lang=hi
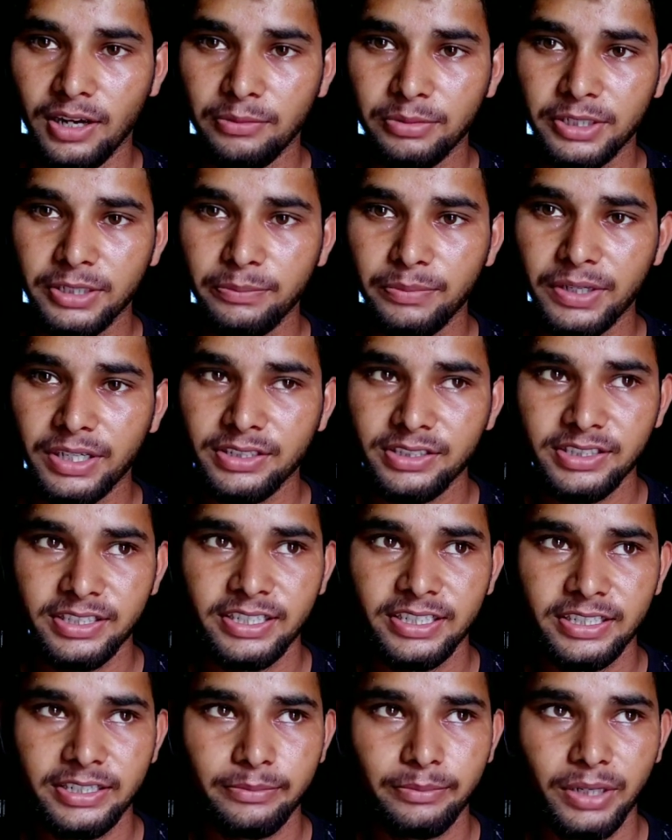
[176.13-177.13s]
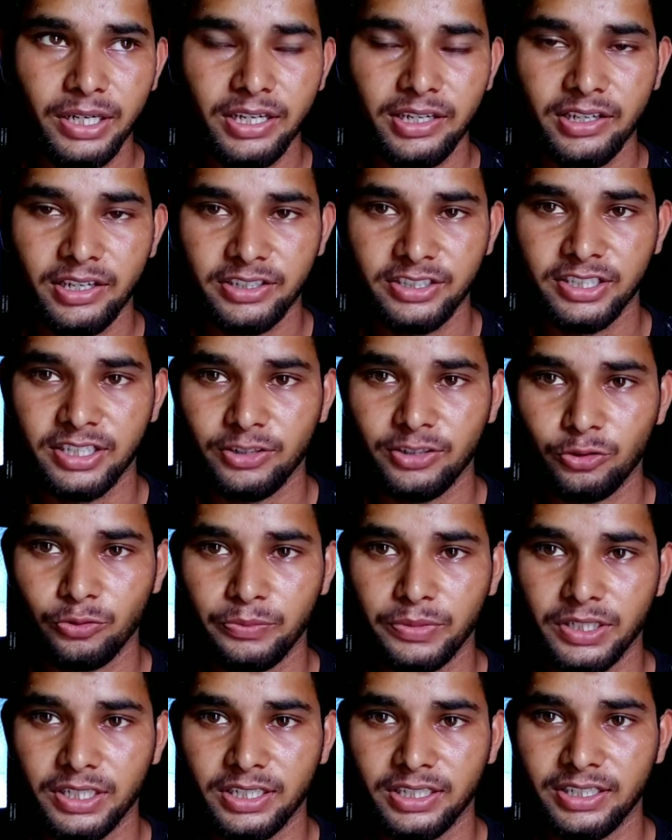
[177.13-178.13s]
आपके पास एक बार हज़ार
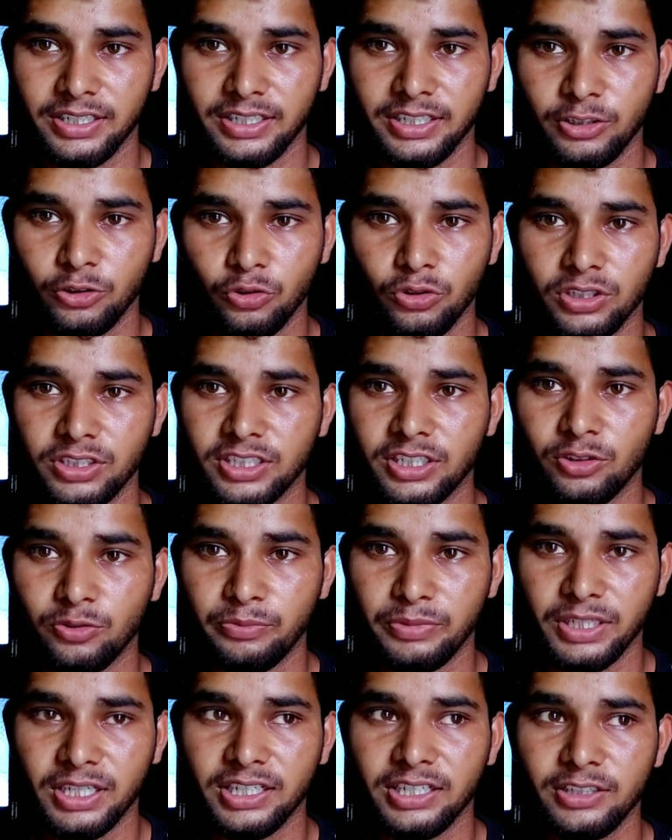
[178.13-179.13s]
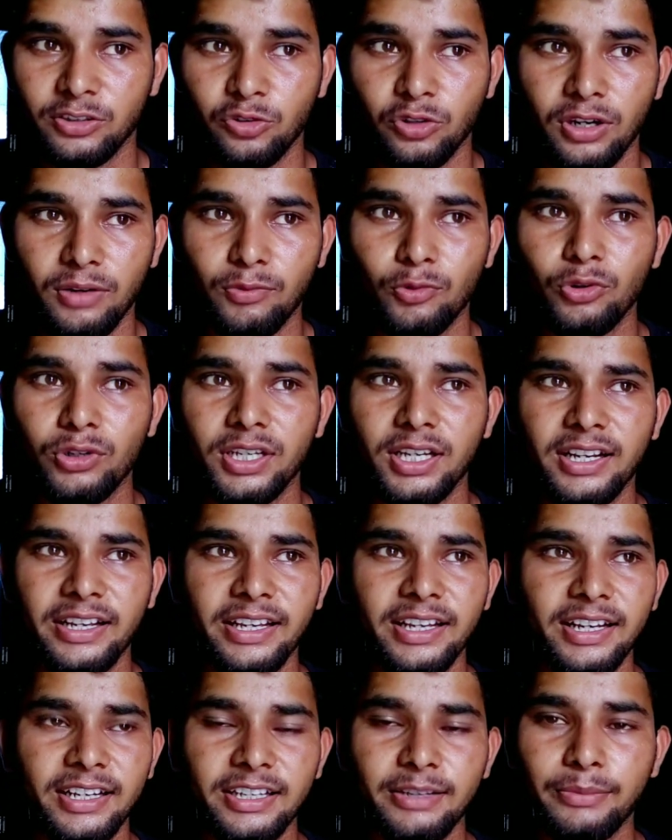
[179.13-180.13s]
रुपये आ गए या दो हज़ार रुपये आ गए तो आपको ये
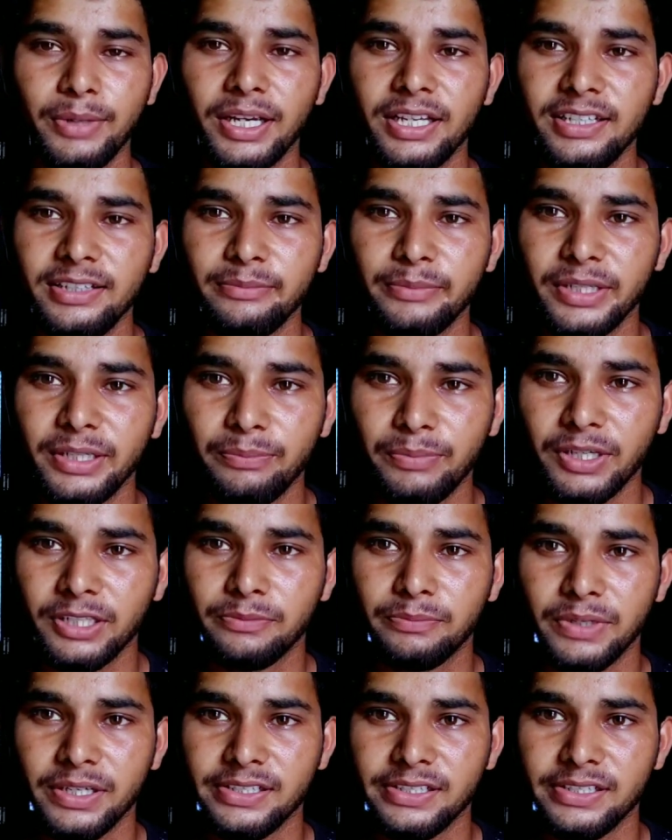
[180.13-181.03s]
लगेगा कि भाई मेरे पास